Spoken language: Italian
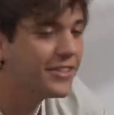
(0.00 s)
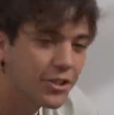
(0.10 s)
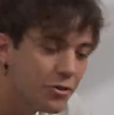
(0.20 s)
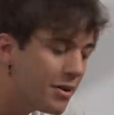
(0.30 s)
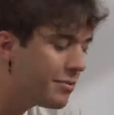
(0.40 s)
Ci
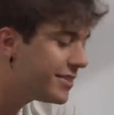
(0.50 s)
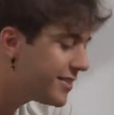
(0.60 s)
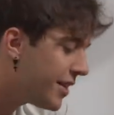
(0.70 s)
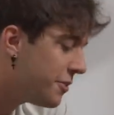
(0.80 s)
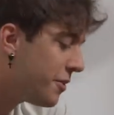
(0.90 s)
avevo mai
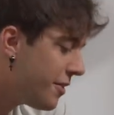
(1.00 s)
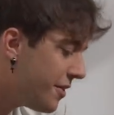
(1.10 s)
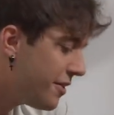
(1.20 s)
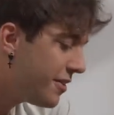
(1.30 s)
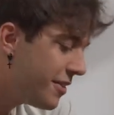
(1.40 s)
pensato.
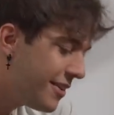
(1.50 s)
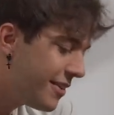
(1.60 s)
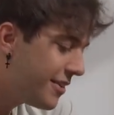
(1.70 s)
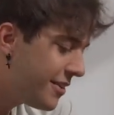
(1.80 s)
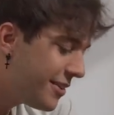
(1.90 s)

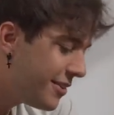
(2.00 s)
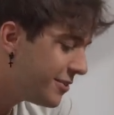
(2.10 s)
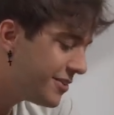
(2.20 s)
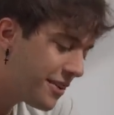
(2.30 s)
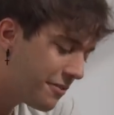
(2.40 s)

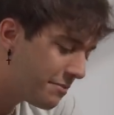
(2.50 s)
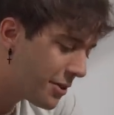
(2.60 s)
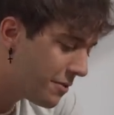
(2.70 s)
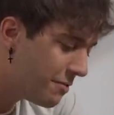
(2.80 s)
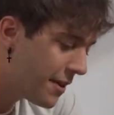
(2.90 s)
Non serve un
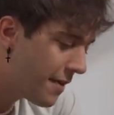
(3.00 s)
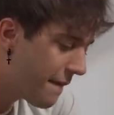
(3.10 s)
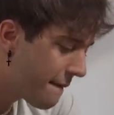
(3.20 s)
piano B.